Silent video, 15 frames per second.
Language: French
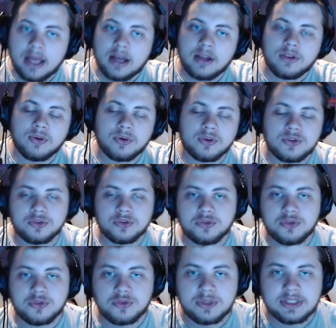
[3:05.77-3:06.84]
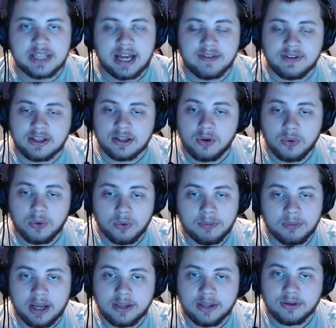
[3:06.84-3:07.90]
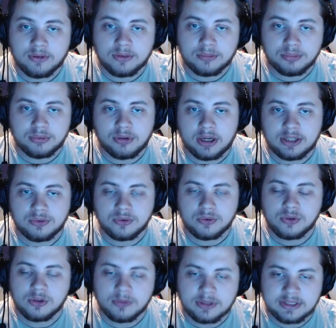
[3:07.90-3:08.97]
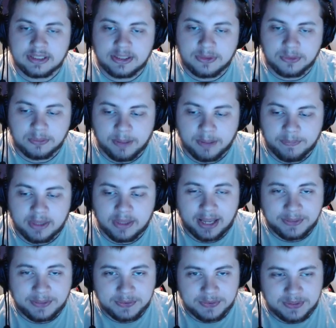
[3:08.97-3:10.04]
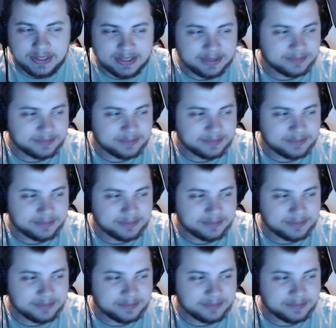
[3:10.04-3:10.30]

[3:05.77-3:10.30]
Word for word: Donc on se retrouve tout de suite avec le combat et on pourra du coup commenter le combat. A tout de suite.